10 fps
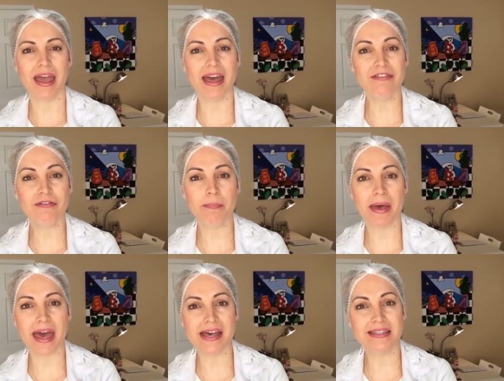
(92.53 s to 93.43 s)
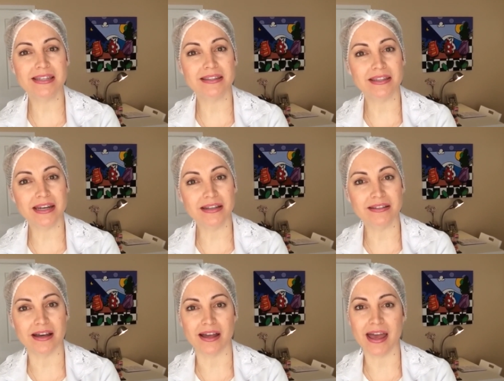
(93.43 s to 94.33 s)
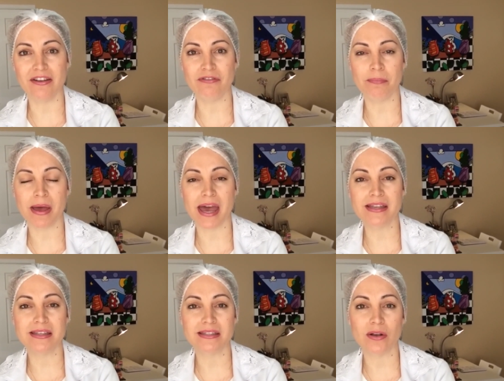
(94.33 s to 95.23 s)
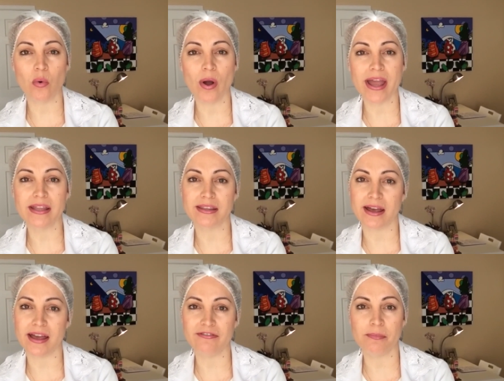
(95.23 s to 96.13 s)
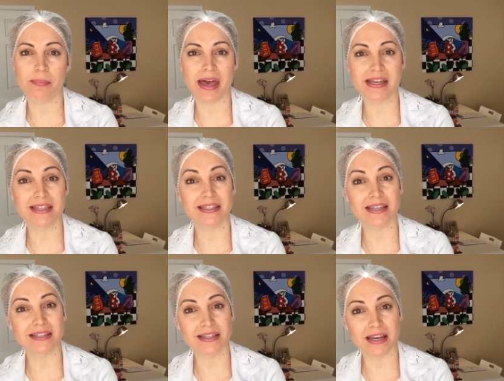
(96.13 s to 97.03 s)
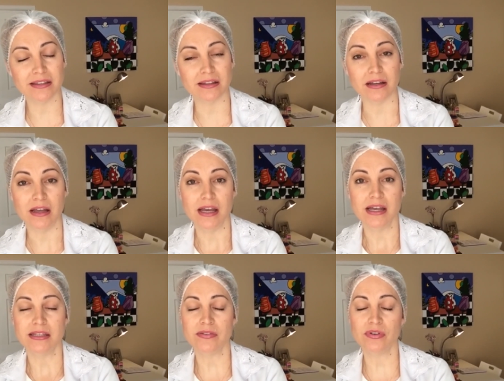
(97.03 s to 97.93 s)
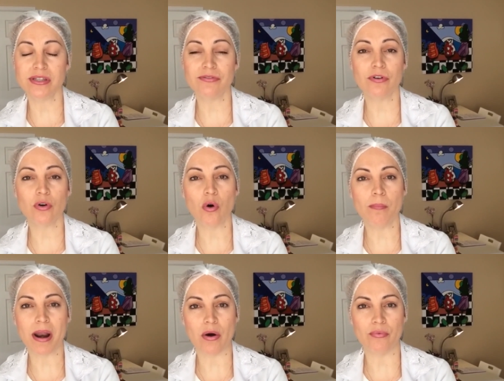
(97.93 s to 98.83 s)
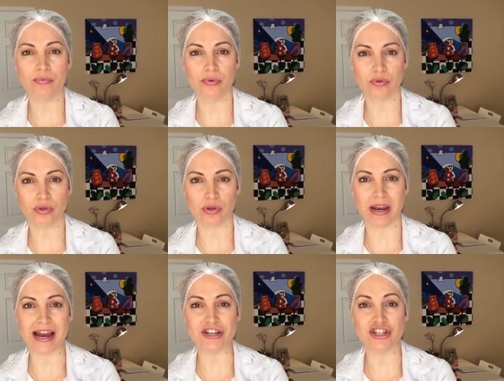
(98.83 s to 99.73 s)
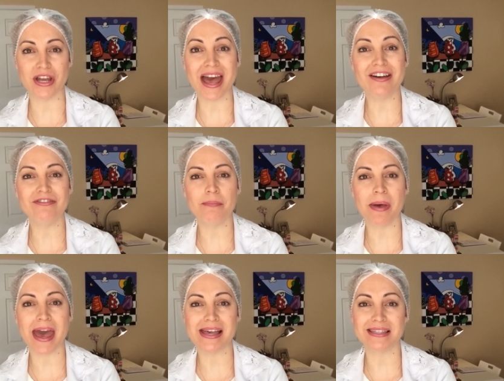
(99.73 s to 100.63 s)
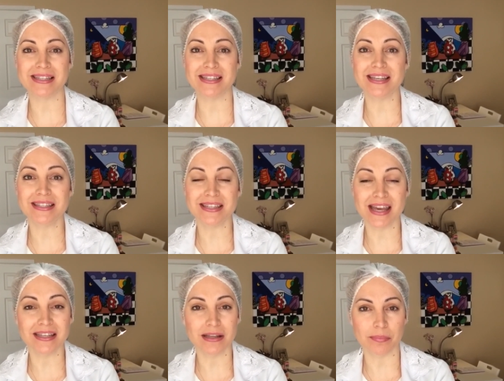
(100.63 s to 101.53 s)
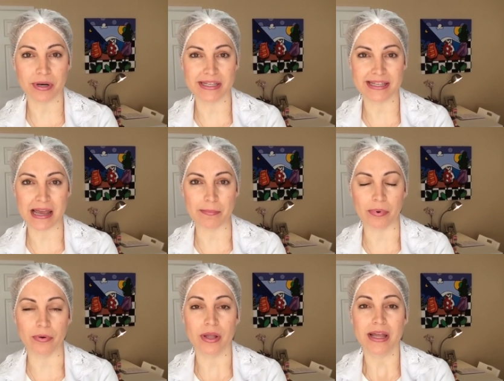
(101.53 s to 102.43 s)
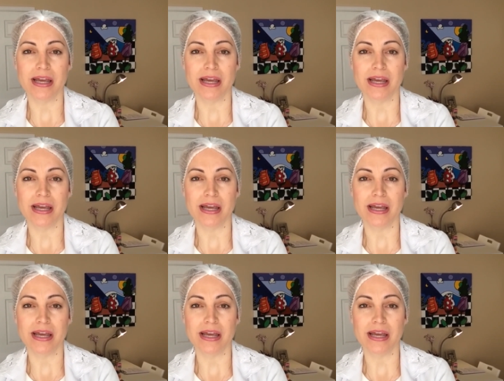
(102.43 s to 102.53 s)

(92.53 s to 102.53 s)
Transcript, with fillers: FPS 30, FPS 50, FPS 60. Se você for comprar um filtro solar de FPS 60, por exemplo,